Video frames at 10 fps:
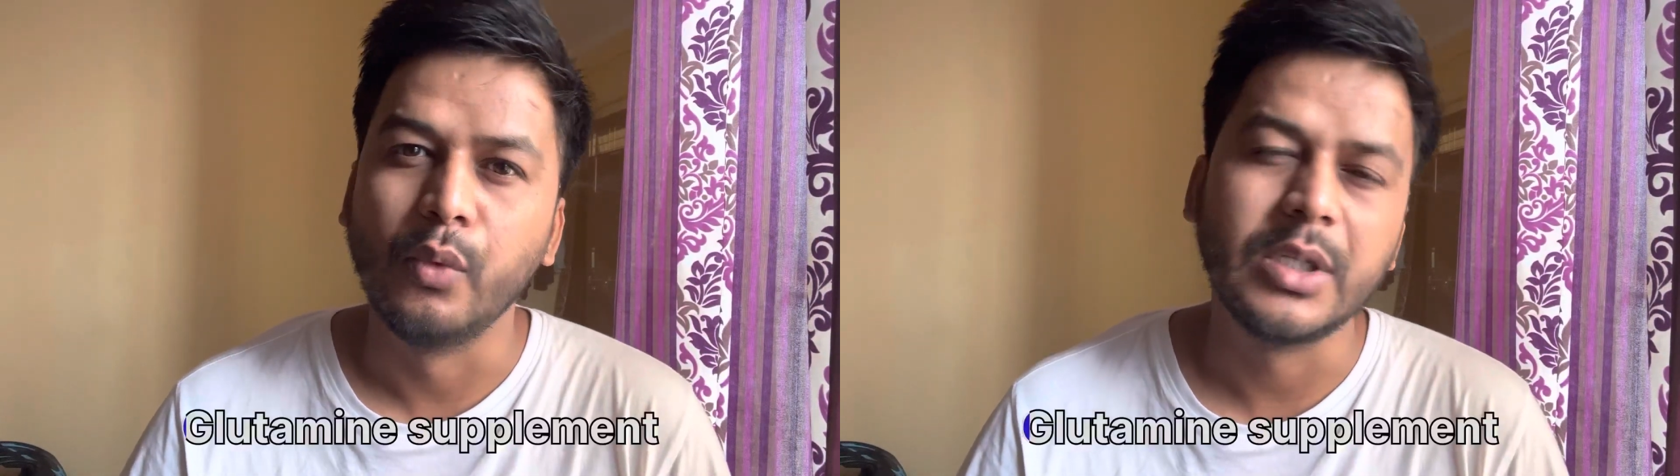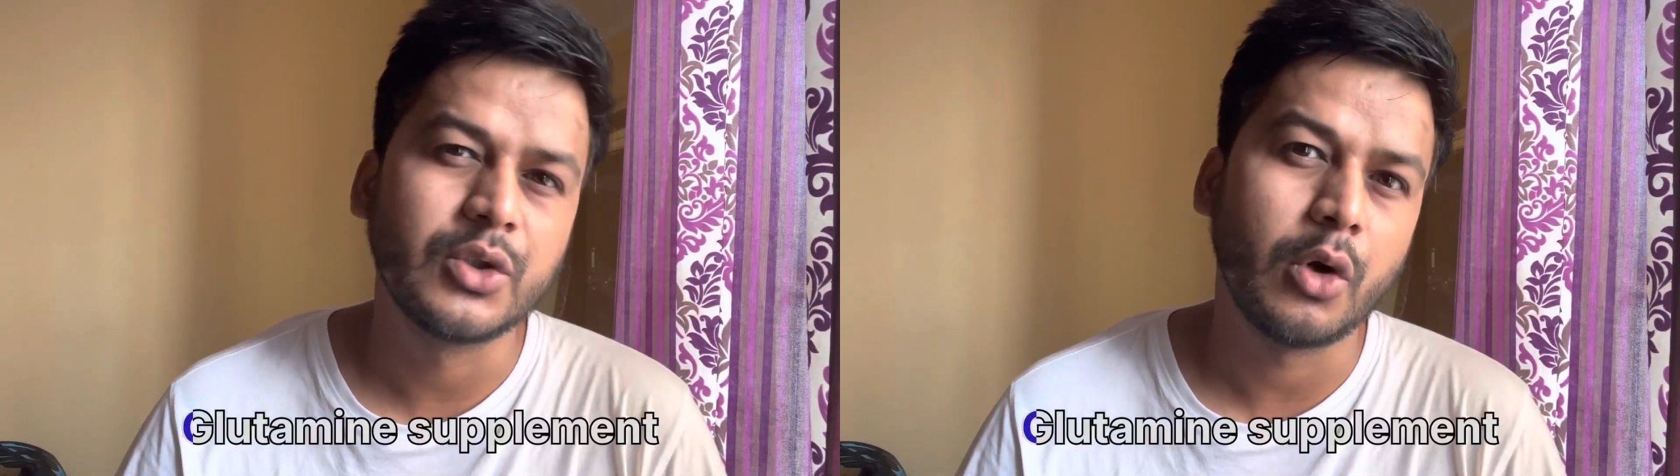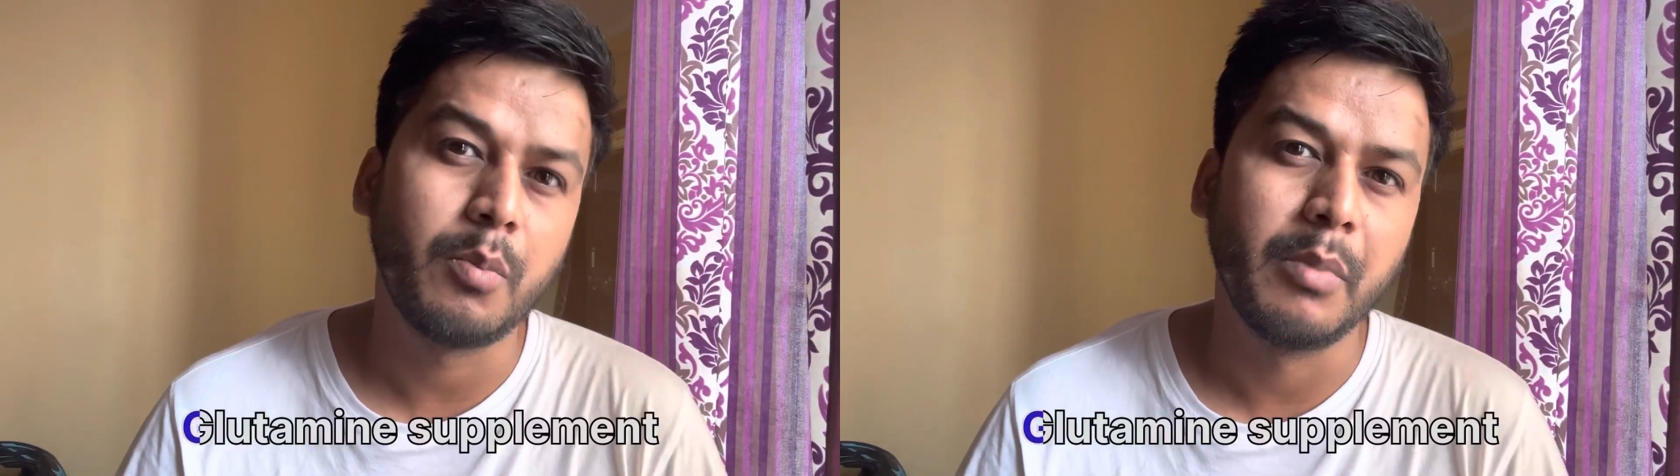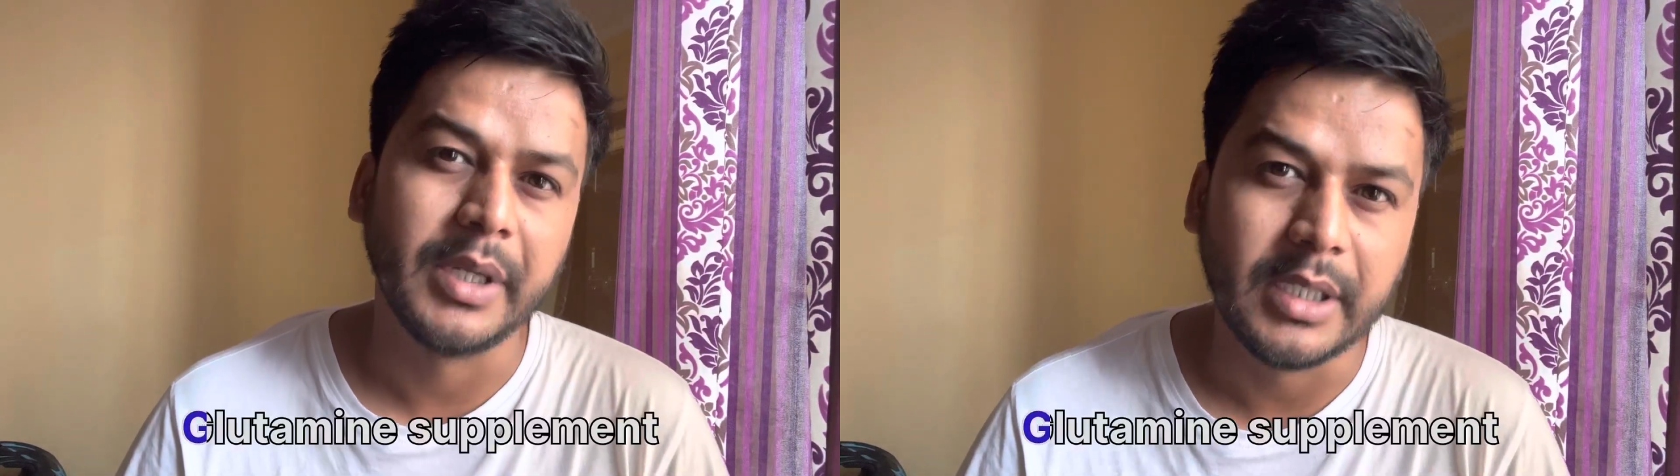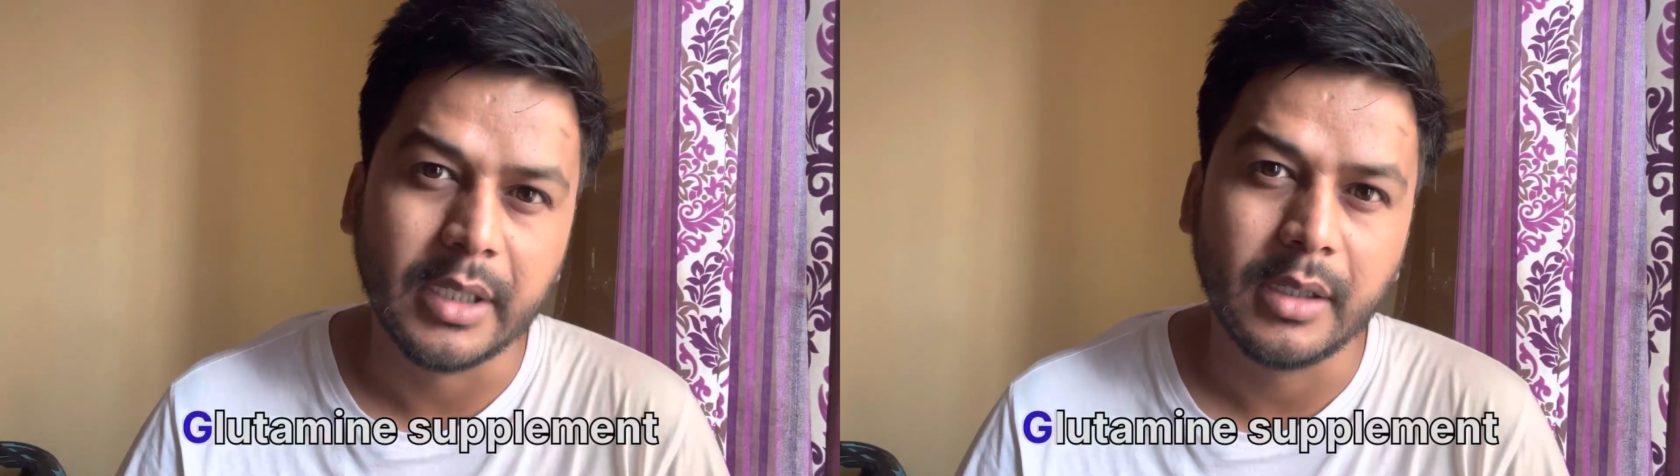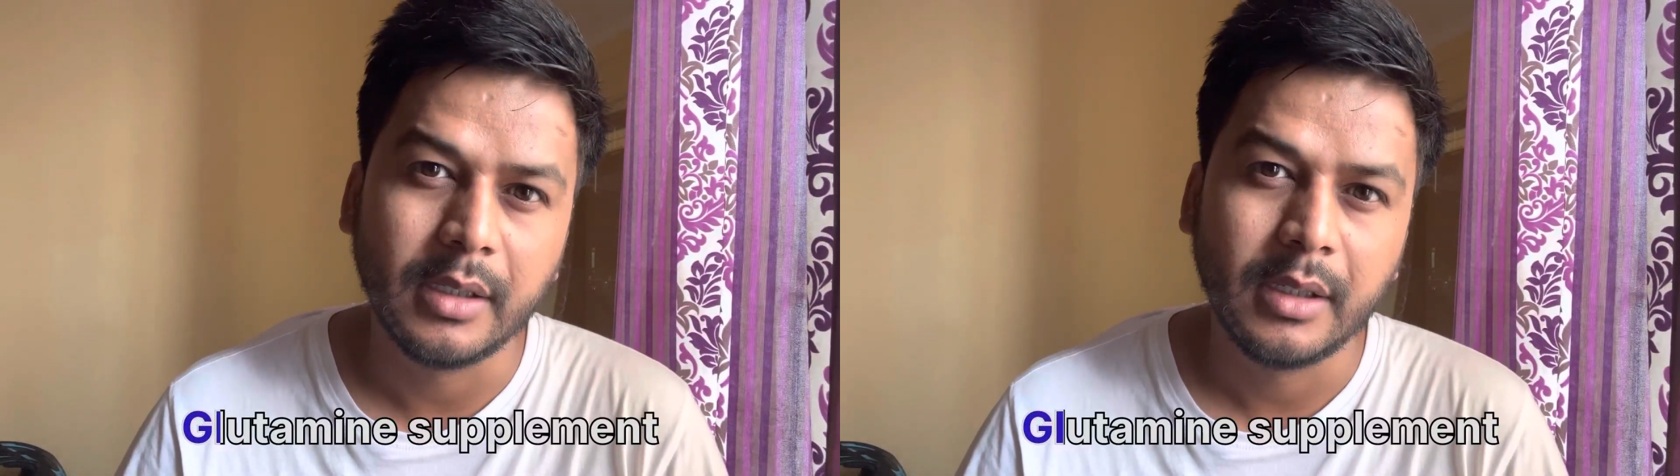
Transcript: वेस्ट ऑफ मनी है